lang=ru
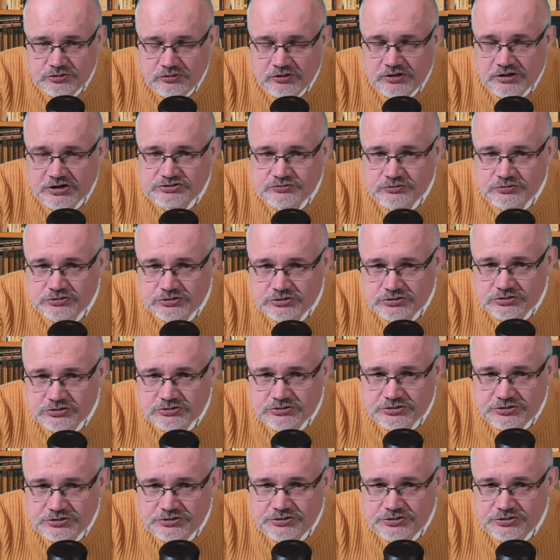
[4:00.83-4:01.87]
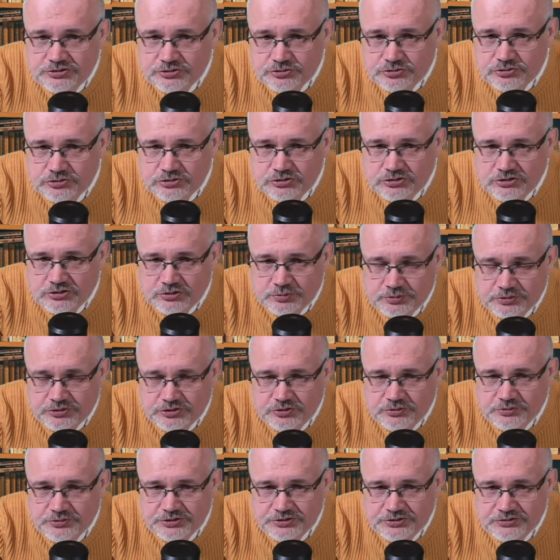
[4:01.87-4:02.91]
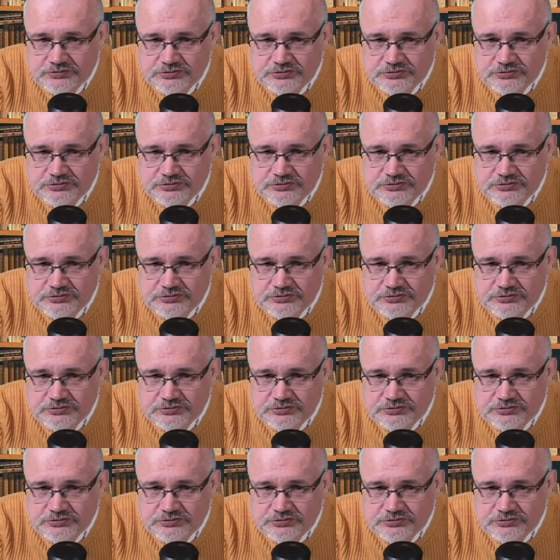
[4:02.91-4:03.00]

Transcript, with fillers: Как раз вот это-то и не ерунда, понимаете.